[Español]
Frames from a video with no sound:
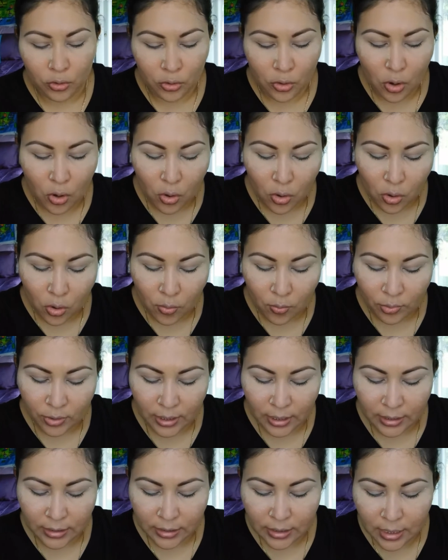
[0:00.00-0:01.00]
rojo como
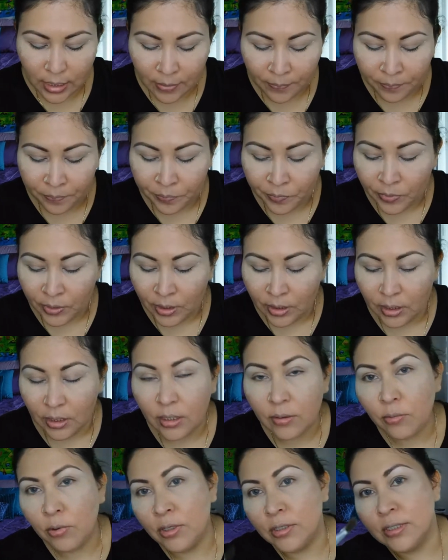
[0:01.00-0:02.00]
ya les dije
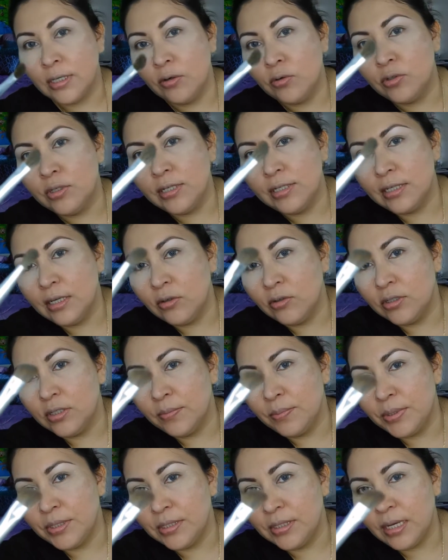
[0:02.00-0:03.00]
y voy a estar utilizando este
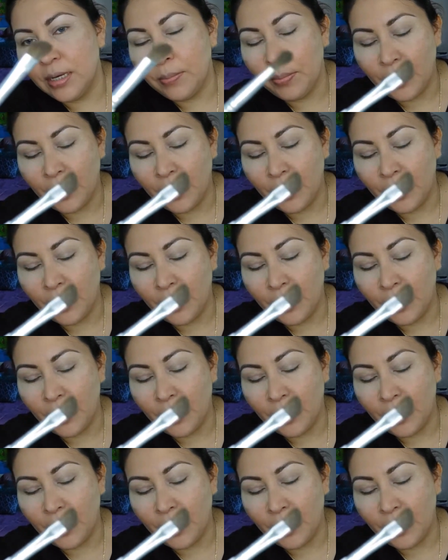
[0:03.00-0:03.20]
pincel